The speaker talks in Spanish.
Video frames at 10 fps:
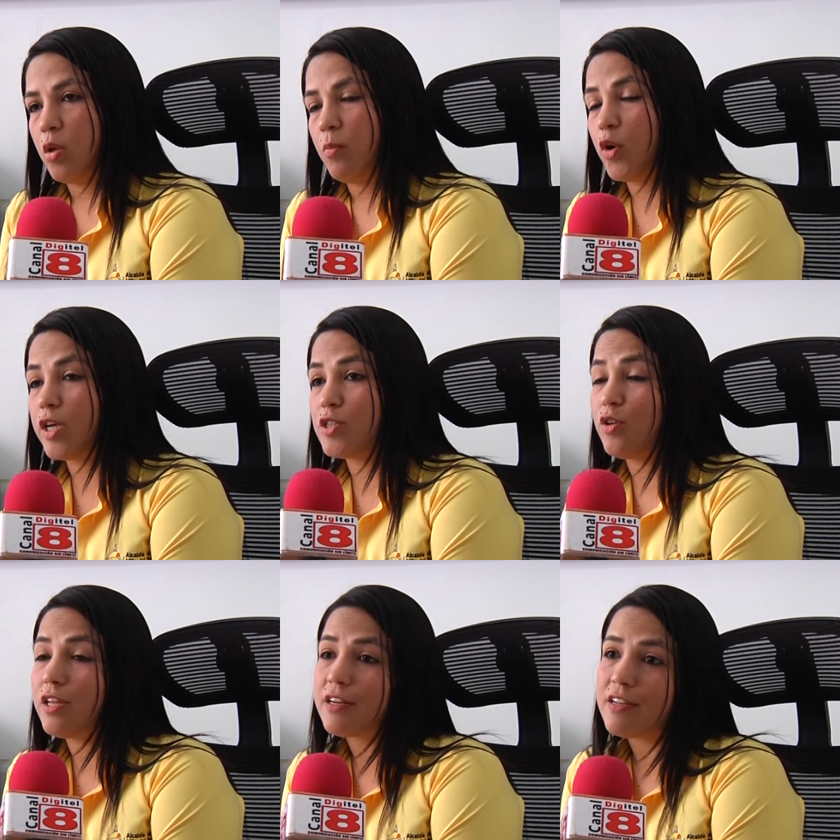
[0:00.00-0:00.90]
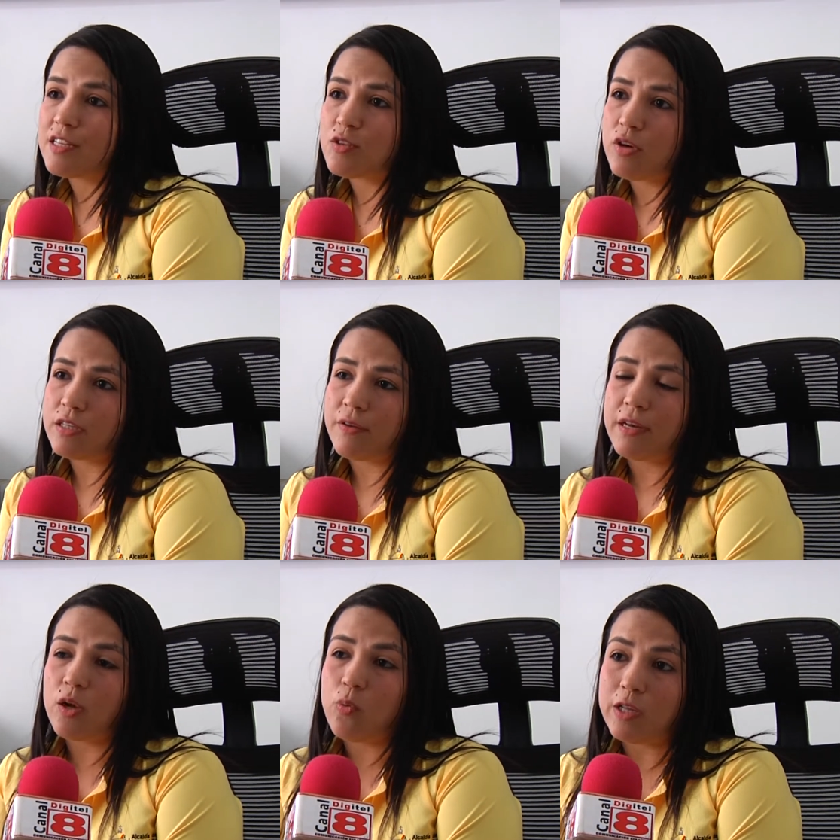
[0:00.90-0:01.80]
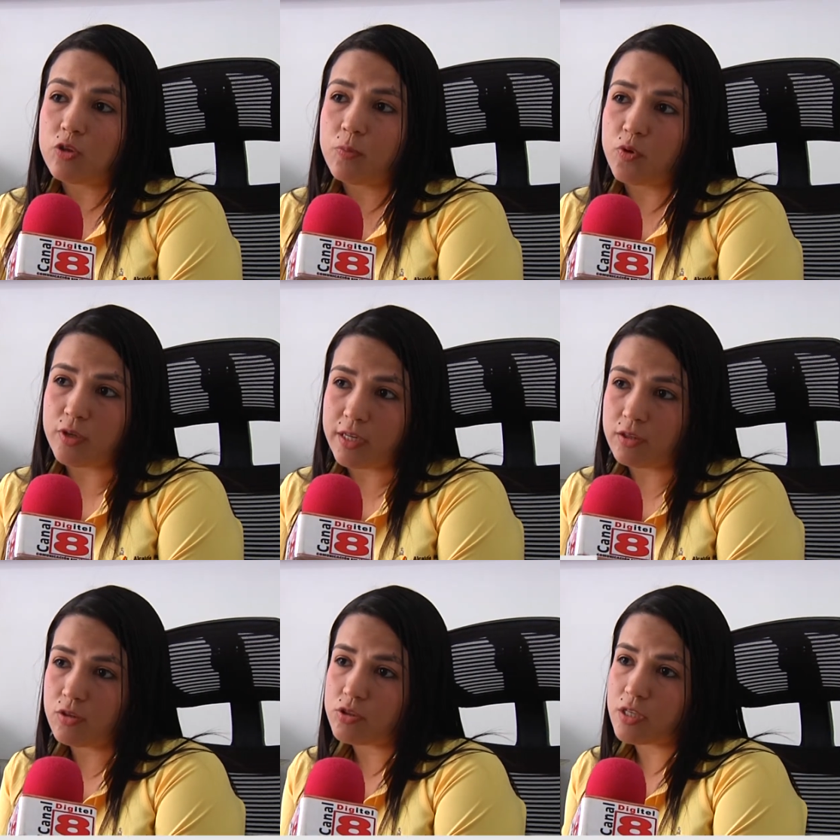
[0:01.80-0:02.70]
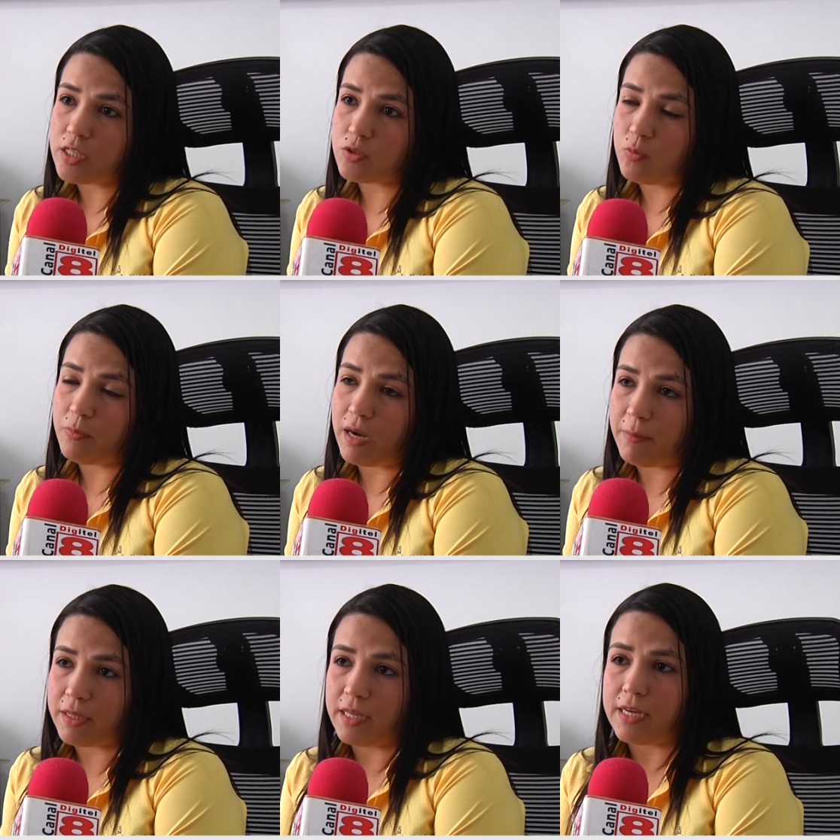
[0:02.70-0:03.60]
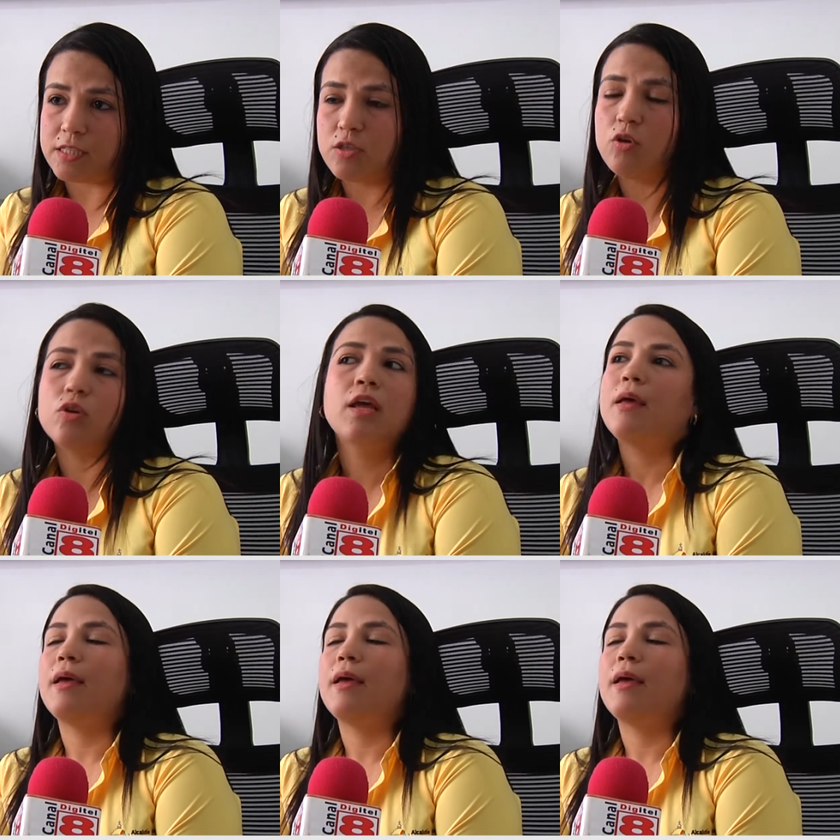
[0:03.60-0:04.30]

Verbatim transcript: Por gestión de riesgo, ahorita vienen cuatro proyectos que son para mitigación.